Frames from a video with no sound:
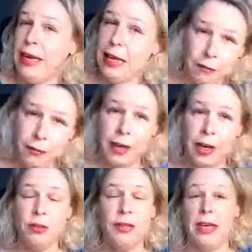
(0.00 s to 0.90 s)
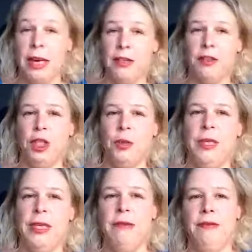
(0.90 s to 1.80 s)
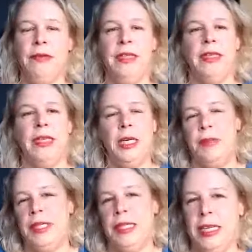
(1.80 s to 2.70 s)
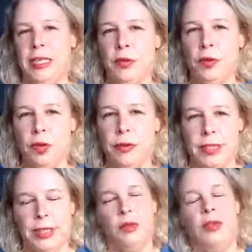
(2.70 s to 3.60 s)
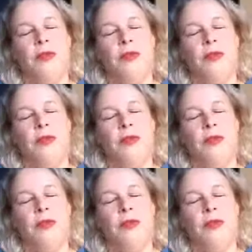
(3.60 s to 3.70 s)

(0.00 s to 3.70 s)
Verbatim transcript: Elferaus Kartenspiel gibt es eine Junior-Version.